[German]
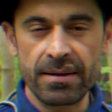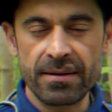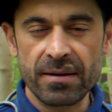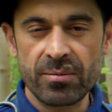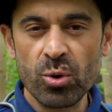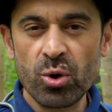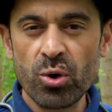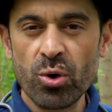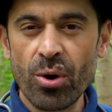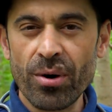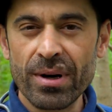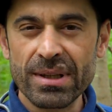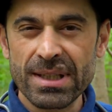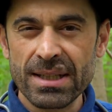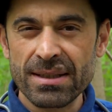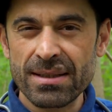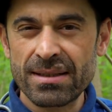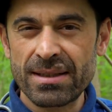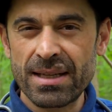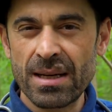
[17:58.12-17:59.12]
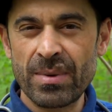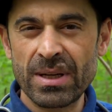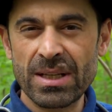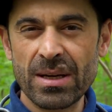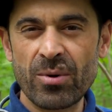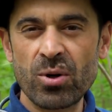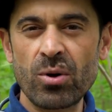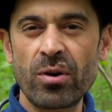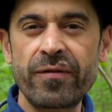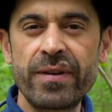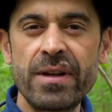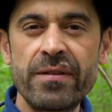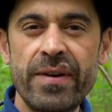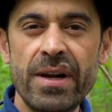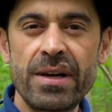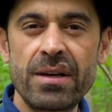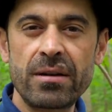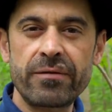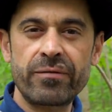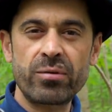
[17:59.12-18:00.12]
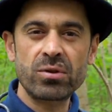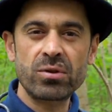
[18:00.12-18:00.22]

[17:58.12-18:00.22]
Dieses Mykorrhiza-System hat aber noch vielfältige